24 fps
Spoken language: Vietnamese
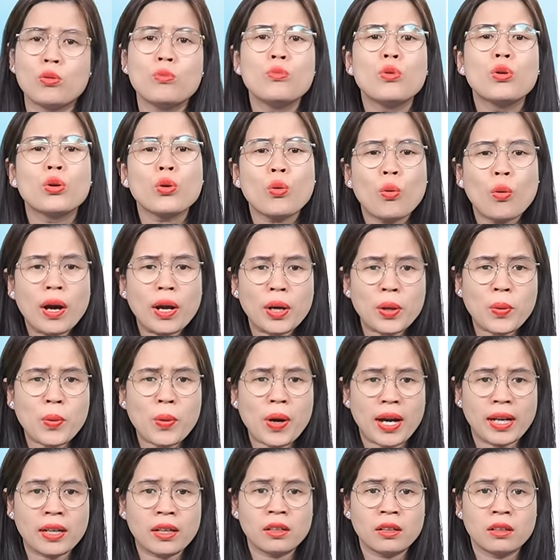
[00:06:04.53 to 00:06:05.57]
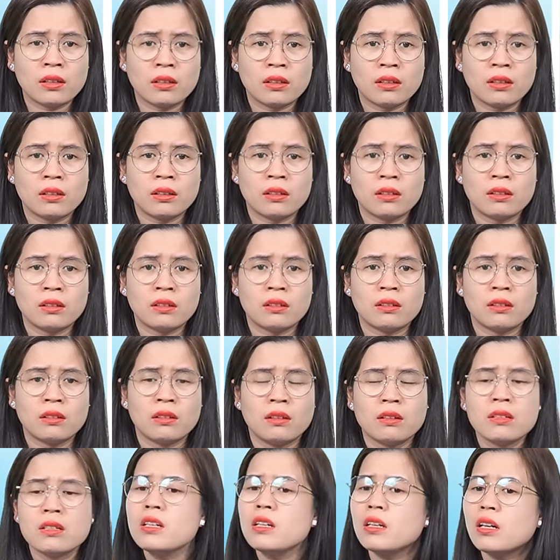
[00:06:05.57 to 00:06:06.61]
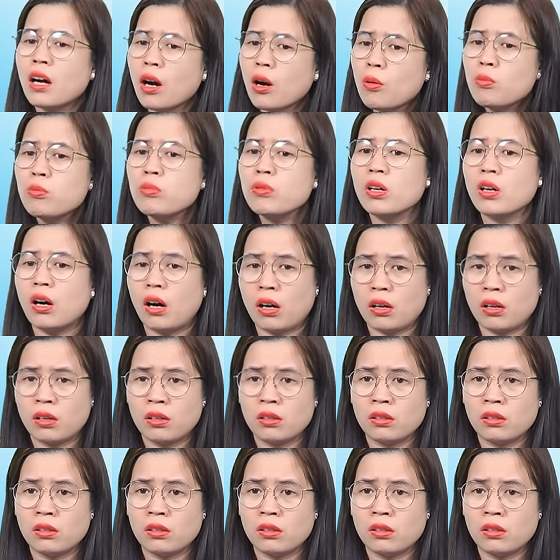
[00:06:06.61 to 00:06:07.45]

cũng muốn ngoan ngoãn nhưng không được